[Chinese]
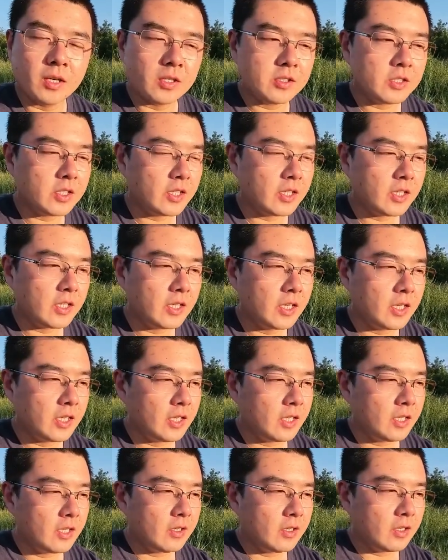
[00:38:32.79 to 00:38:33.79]
而且
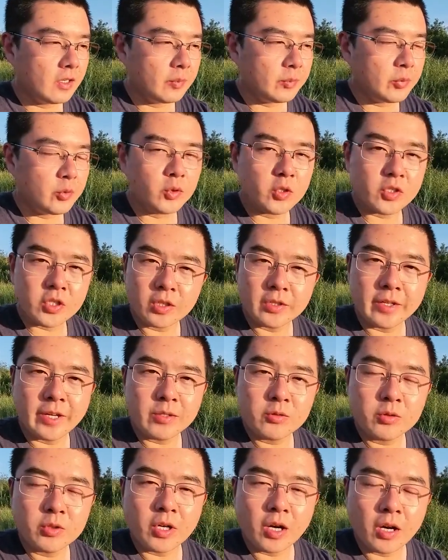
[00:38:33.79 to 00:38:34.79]
Pure Shot
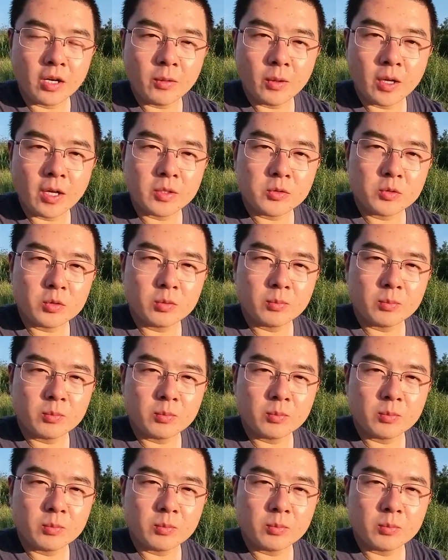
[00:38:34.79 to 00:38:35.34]
的 HDR 的话，